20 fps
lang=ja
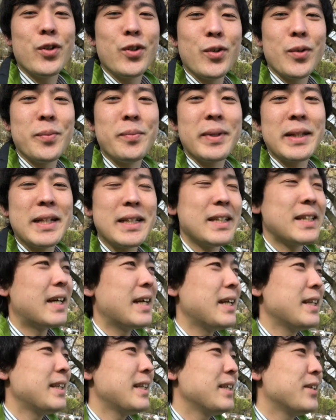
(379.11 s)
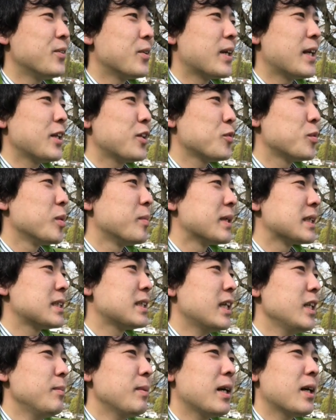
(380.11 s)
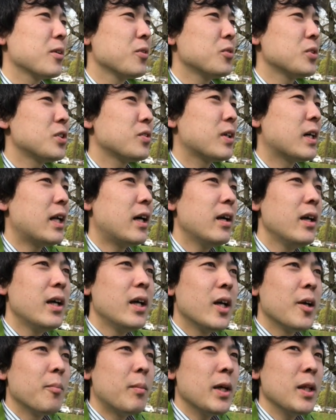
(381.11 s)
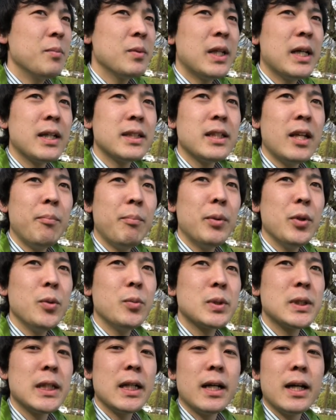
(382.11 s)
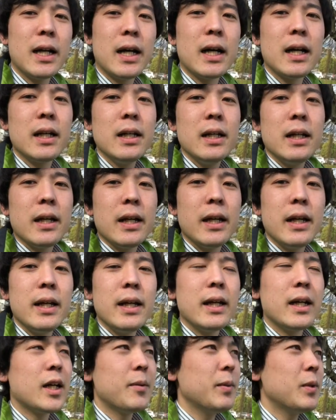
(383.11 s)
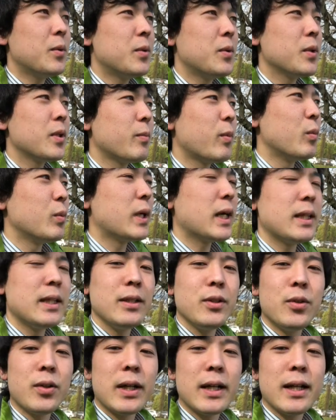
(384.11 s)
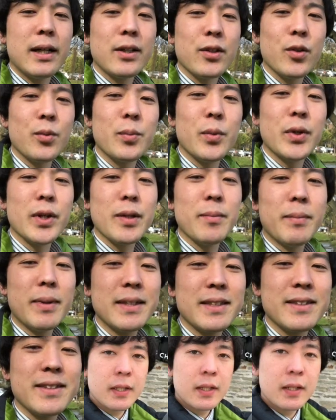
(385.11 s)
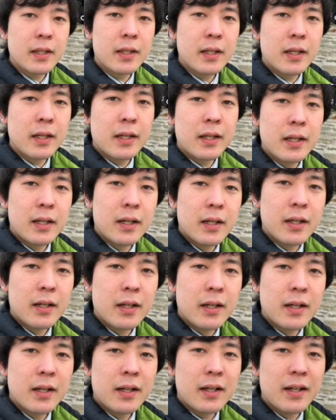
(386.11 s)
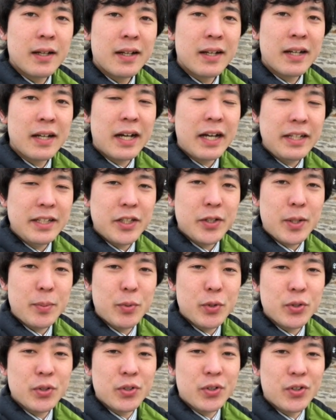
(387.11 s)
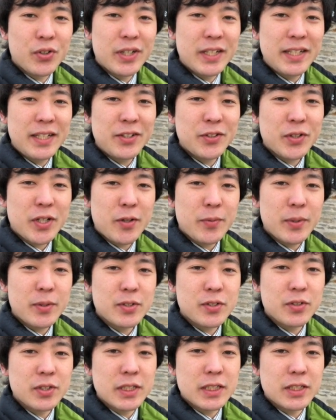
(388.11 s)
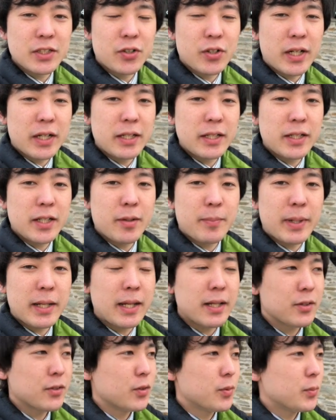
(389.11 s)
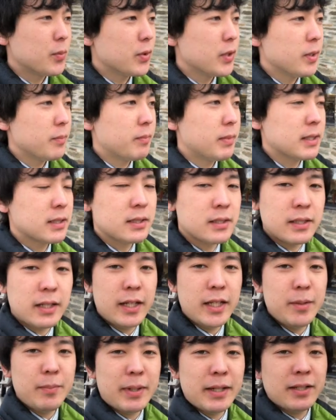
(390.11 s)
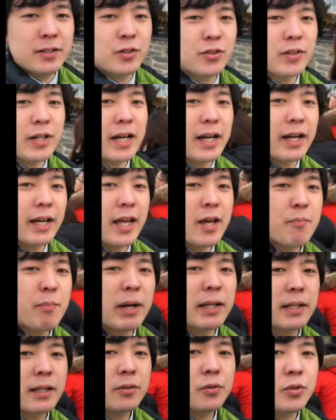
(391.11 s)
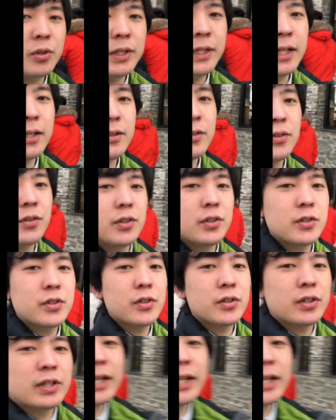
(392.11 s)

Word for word: とをまた上げていこうかなと思いますさあ今からどうしようかなまあでもなんか散歩でもしながら、えー、カフェの方でも向かっていこうかなと思いますはいでは僕のお気に入りのカフェを少し紹介できればなと思います、えー、今いるのが、えー、パタゴニアという、